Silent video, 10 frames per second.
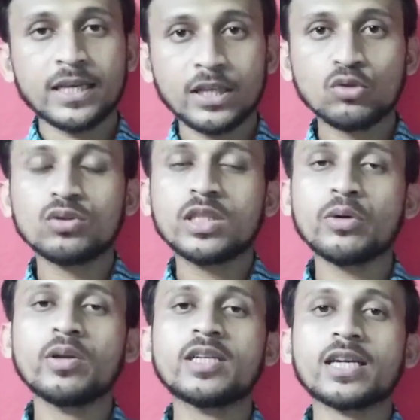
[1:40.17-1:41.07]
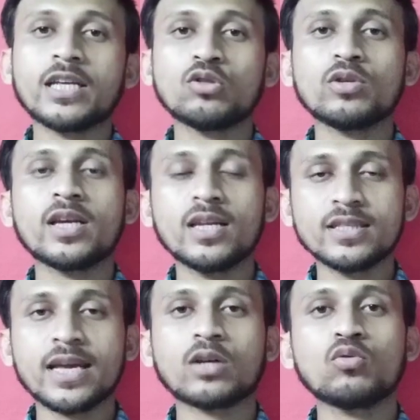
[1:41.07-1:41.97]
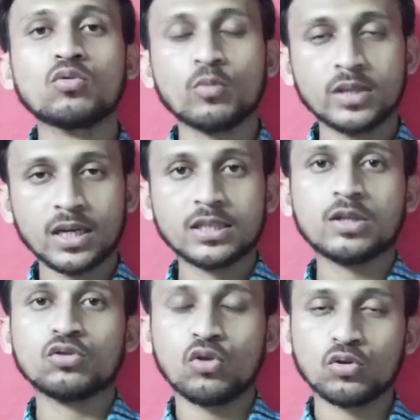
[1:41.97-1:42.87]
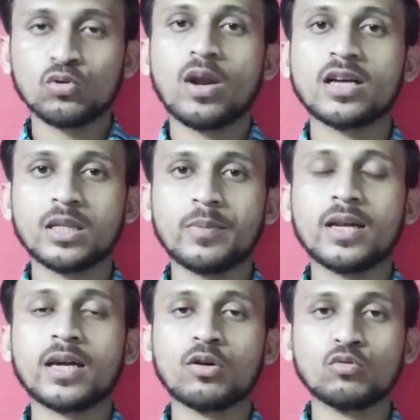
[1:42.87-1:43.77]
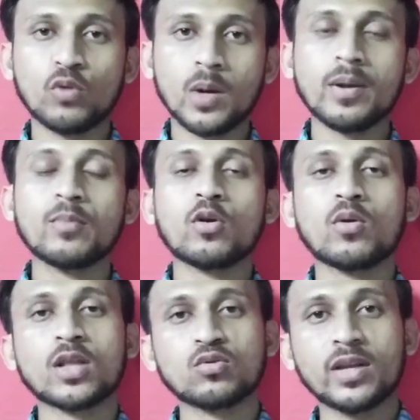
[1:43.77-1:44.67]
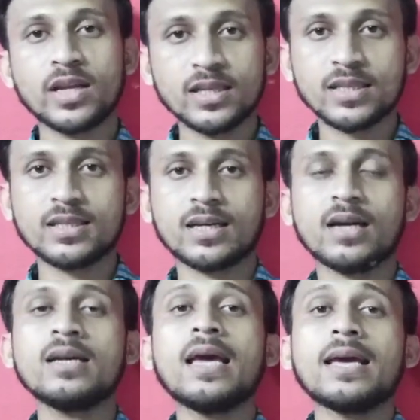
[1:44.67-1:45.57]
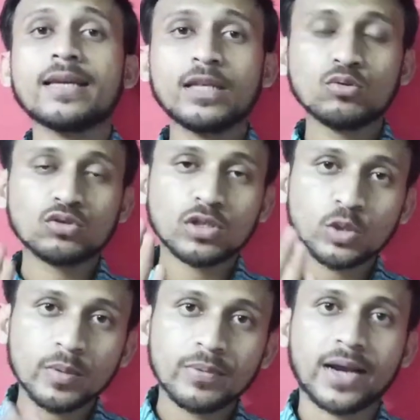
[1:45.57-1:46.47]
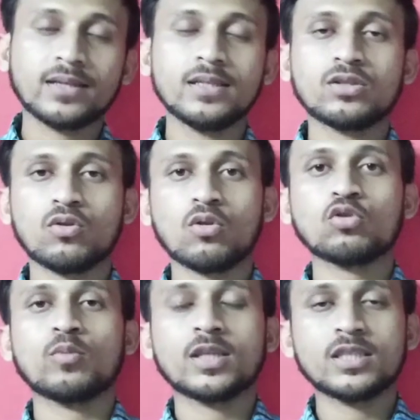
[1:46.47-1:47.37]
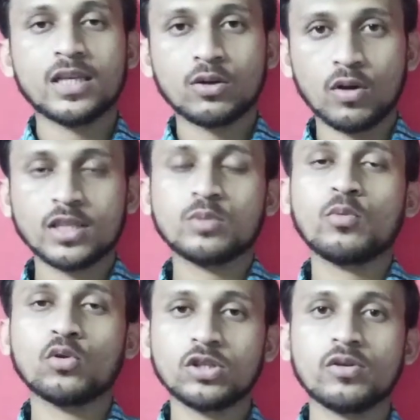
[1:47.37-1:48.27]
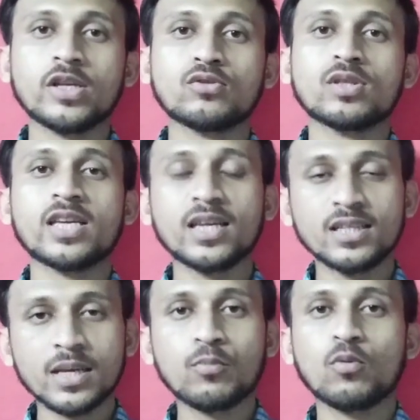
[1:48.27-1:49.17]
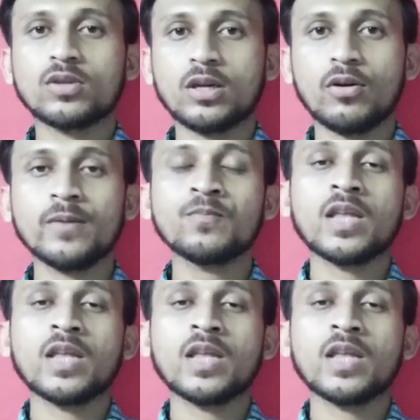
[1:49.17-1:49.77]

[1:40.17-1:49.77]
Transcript: কিন্তু থিওরিটা কিন্তু ইংলিশে একটু তোমাদের কাছে শক্ত লাগতে পারে কারণ টুয়েলভের পর হঠাৎ করে ইংলিশে শেখা কিন্তু যদি তুমি প্র্যাকটিস করো তোমাদের যে কলেজে ভর্তি হয়েছে যদি ইংলিশেই পড়তে হয়